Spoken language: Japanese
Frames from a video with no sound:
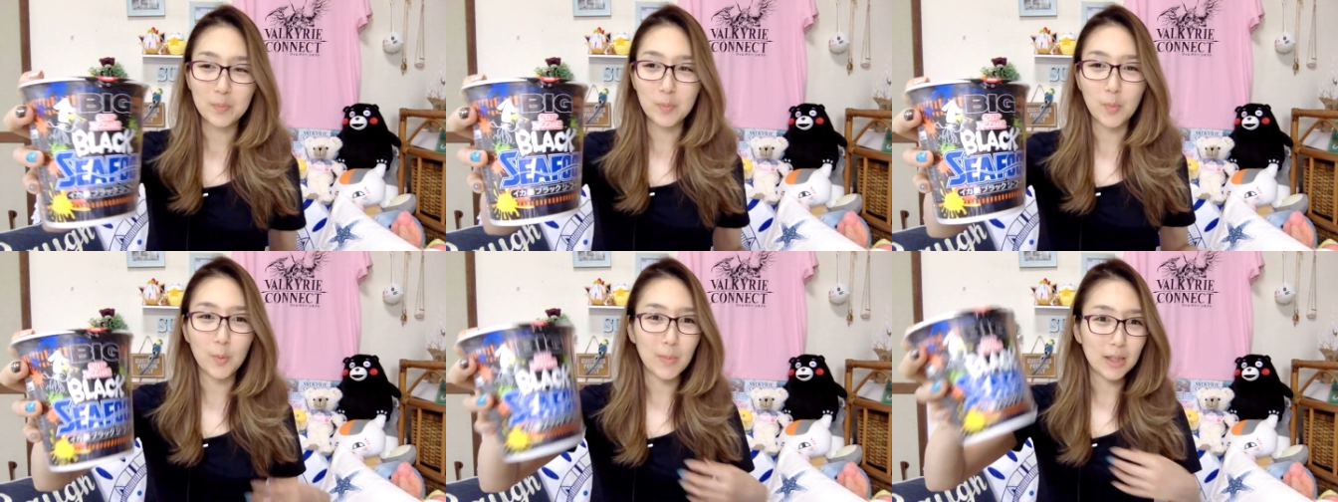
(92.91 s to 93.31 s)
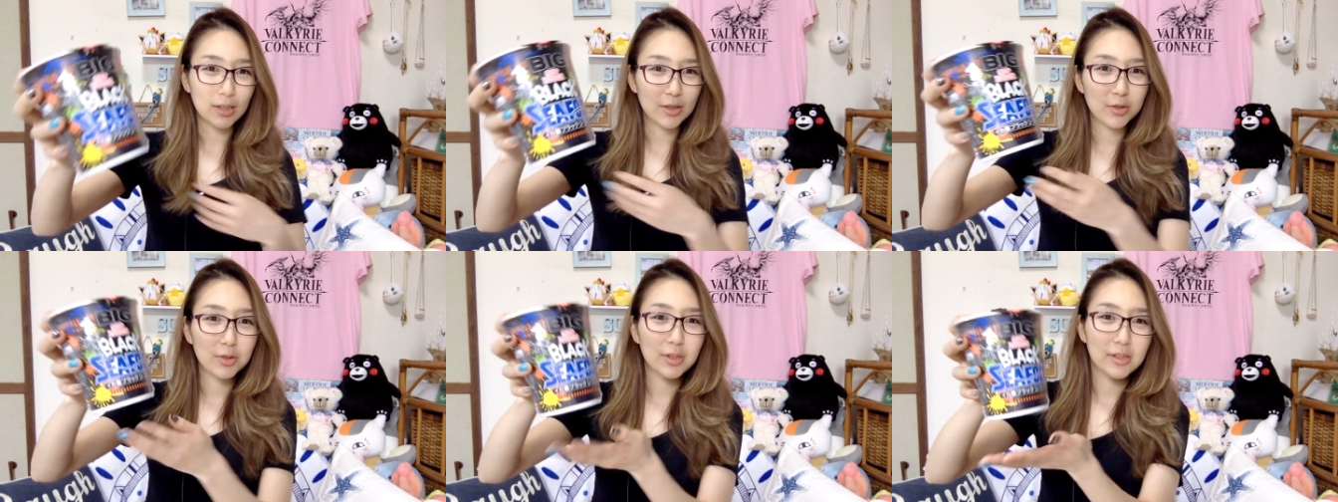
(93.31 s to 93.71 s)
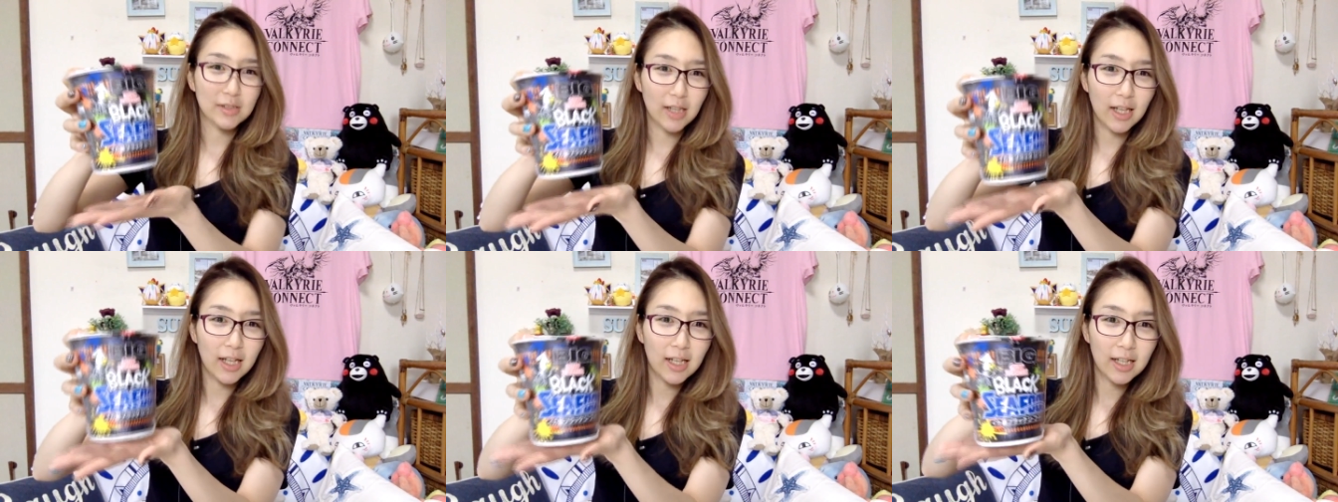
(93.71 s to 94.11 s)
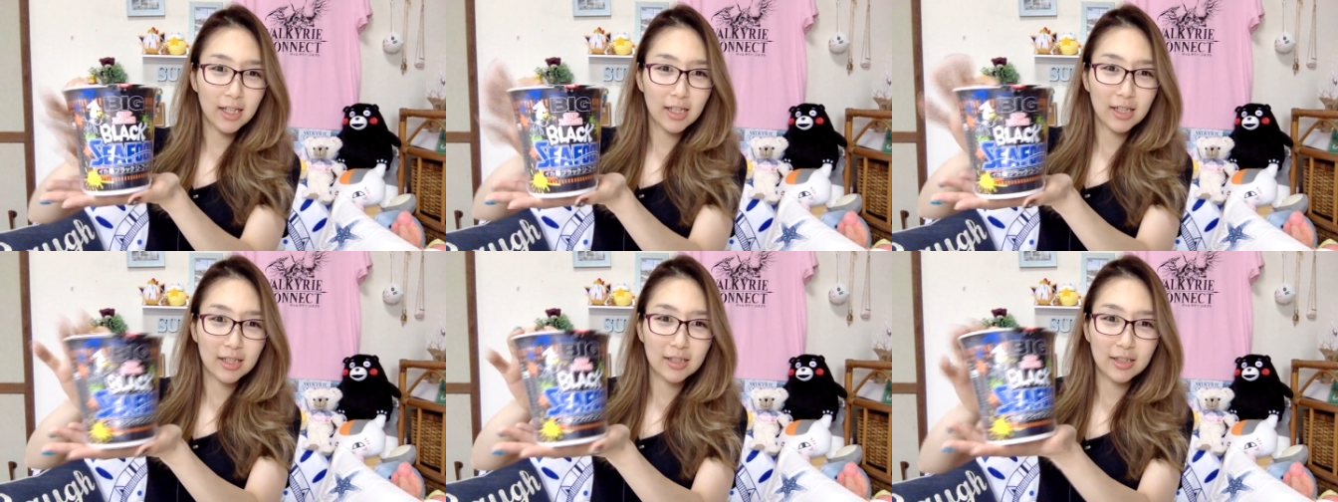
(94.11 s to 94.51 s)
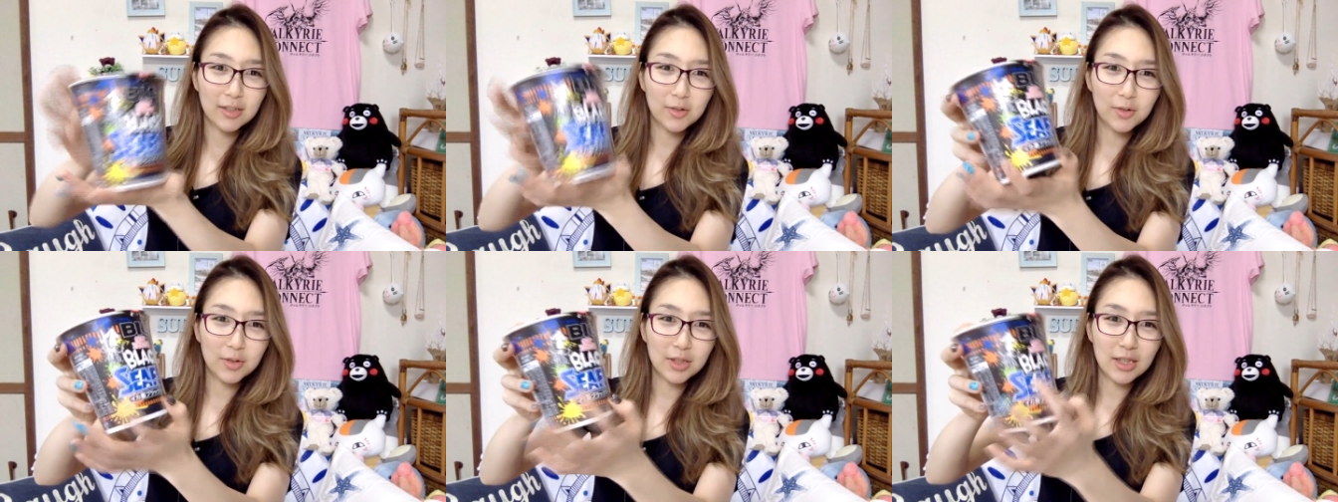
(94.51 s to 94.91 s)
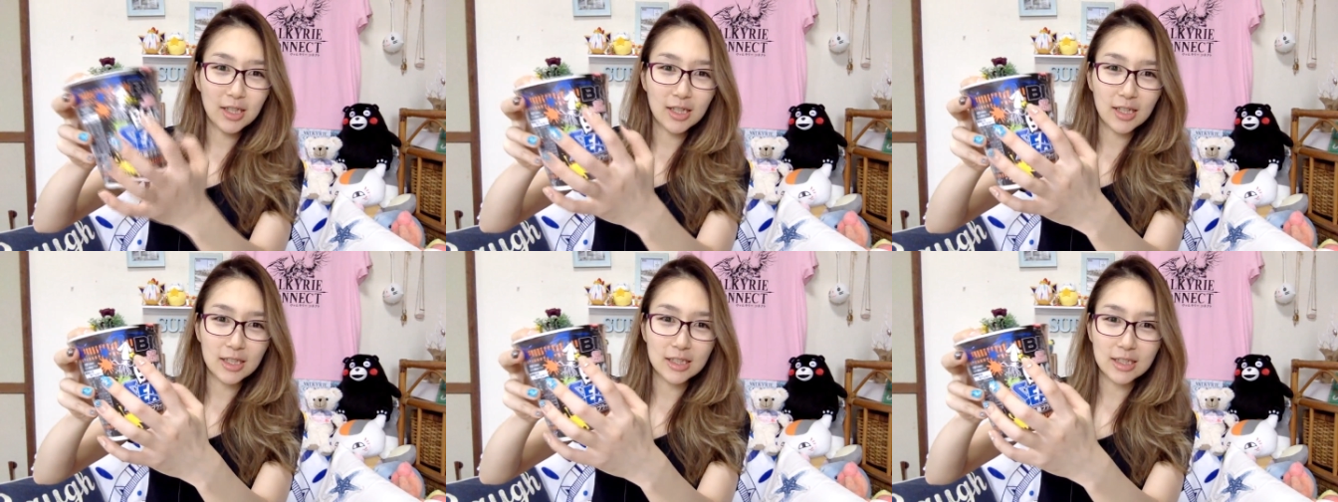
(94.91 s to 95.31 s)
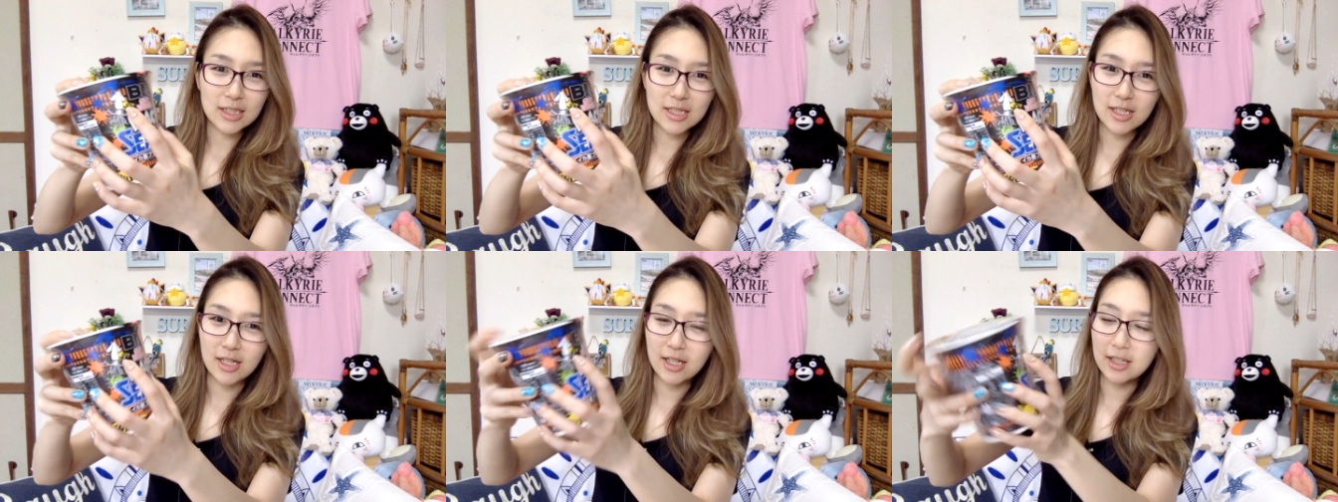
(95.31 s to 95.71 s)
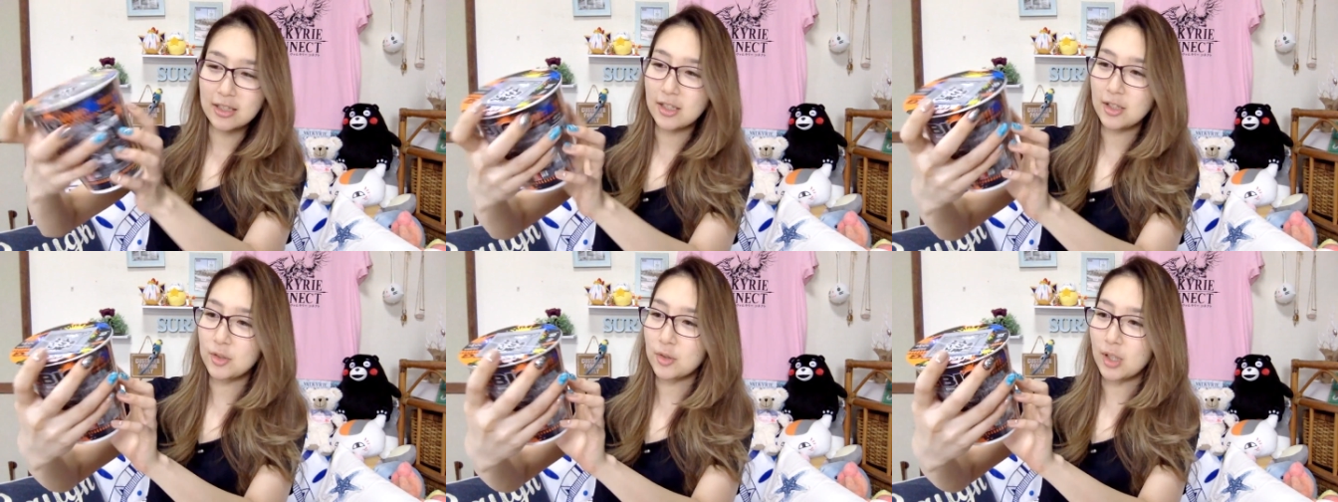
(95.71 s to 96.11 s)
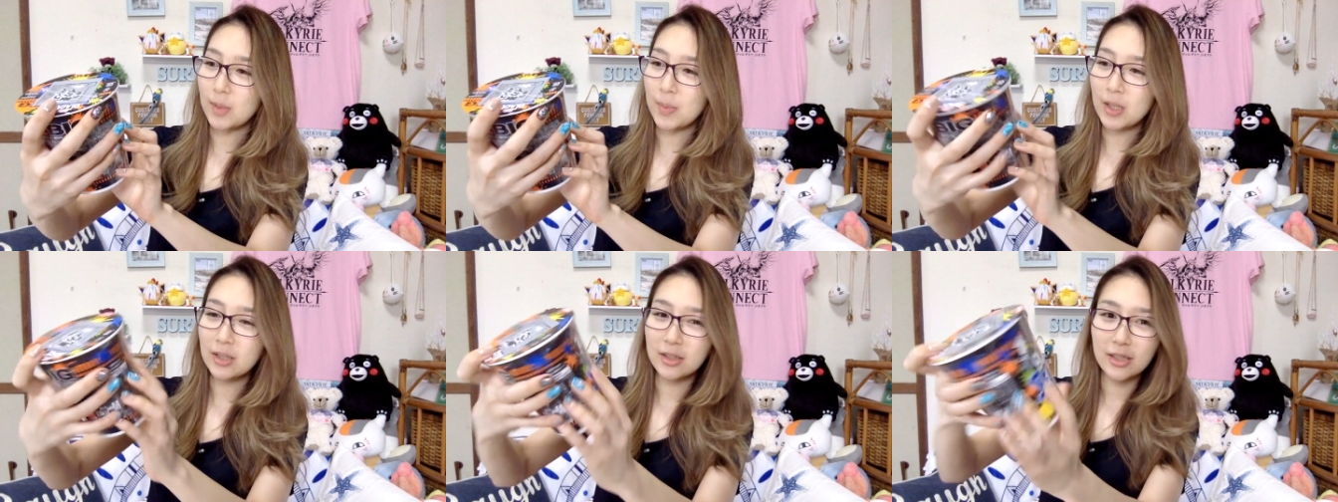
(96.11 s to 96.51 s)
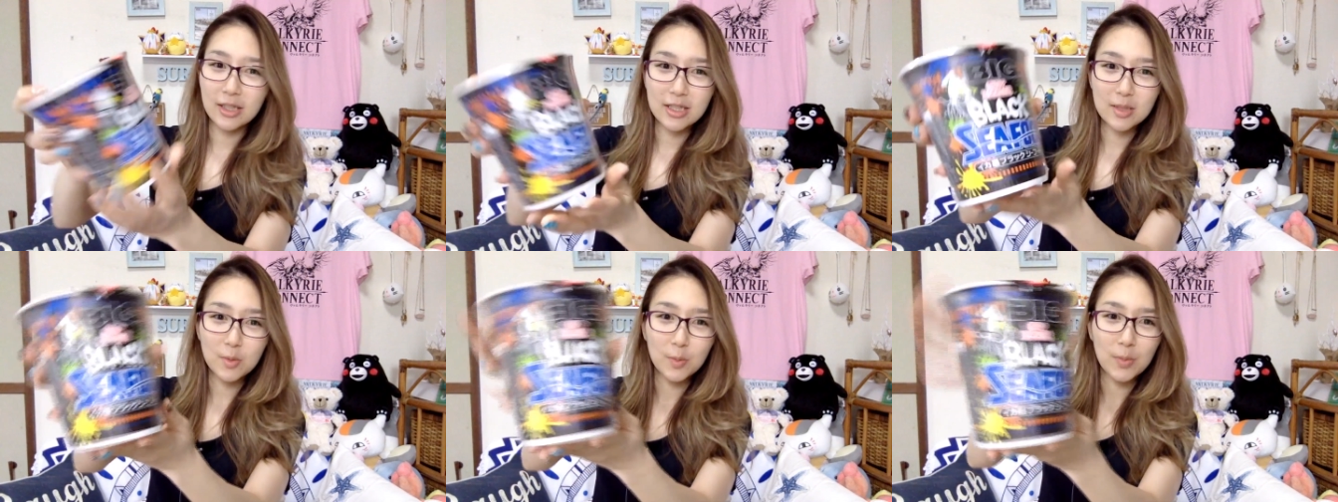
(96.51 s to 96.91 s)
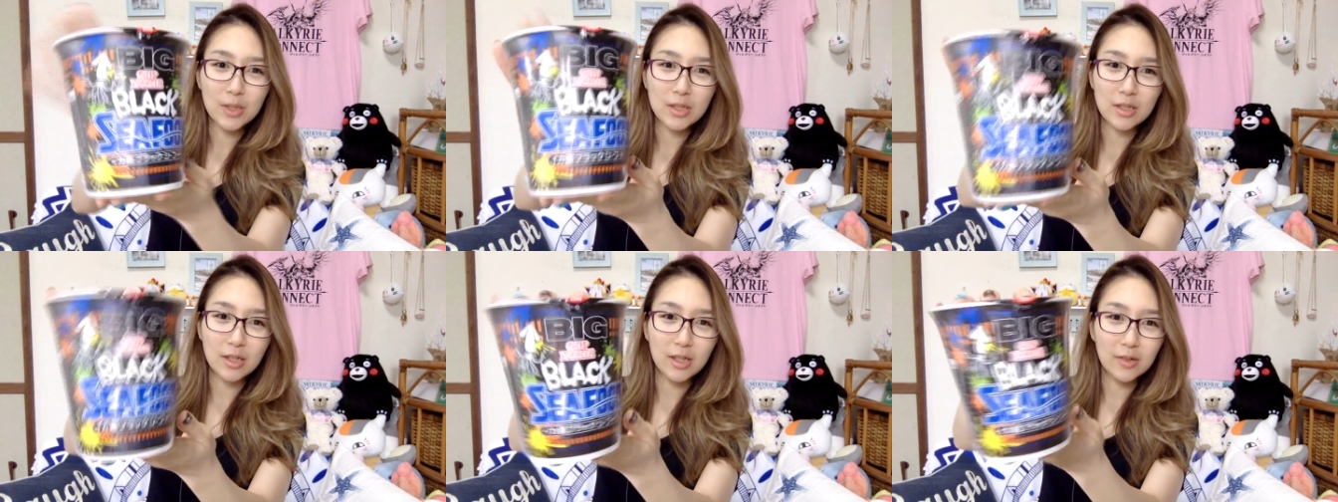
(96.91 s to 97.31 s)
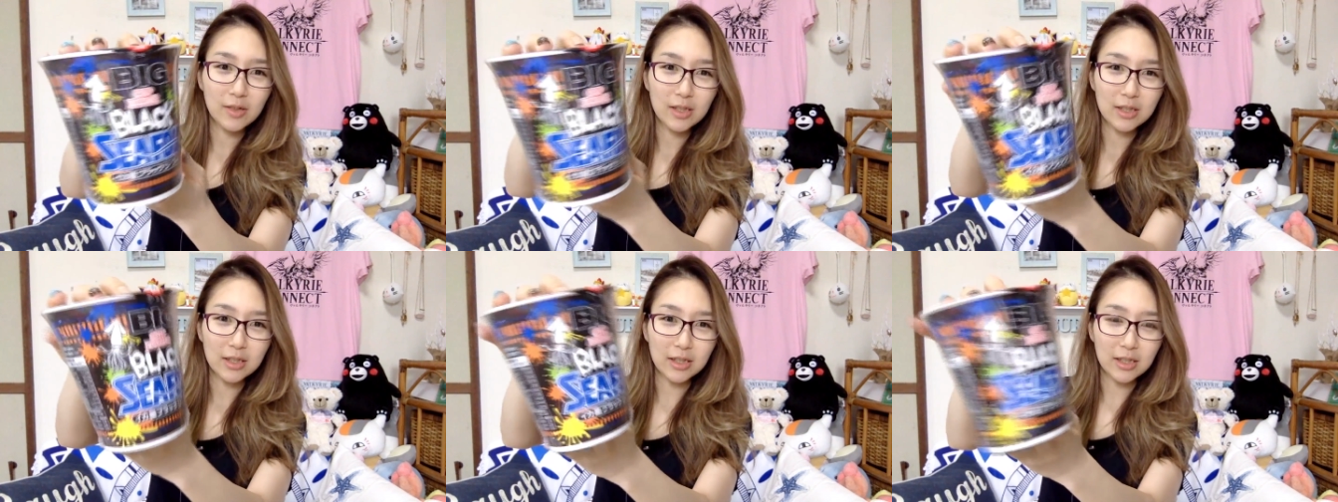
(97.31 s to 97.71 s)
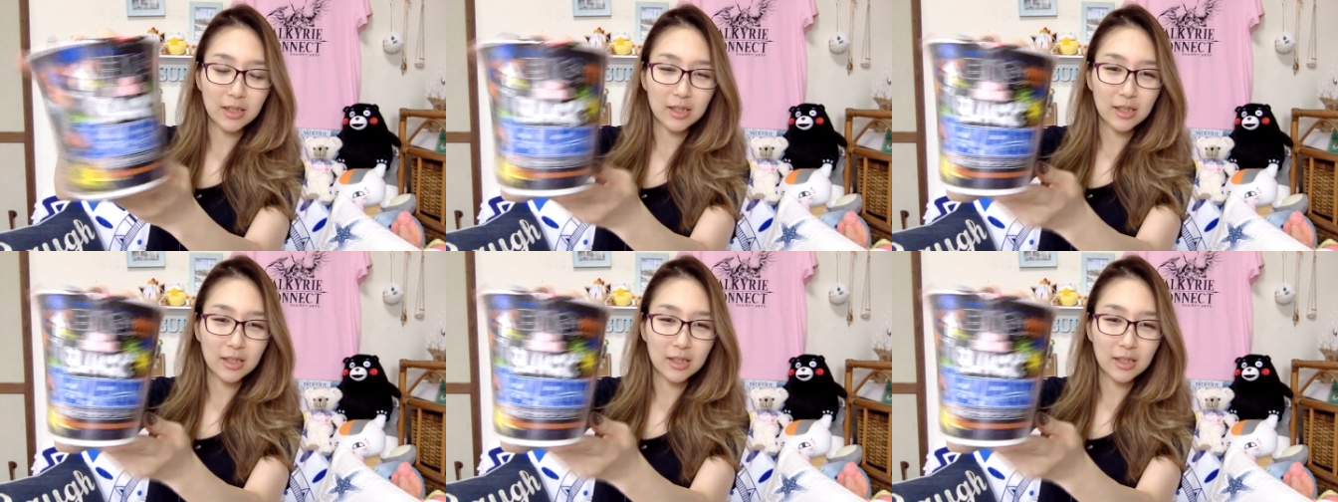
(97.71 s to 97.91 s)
もう真っ黒ですね。で、ここになんかイカちゃんがいたりとか、パッケージもめっちゃ可愛い。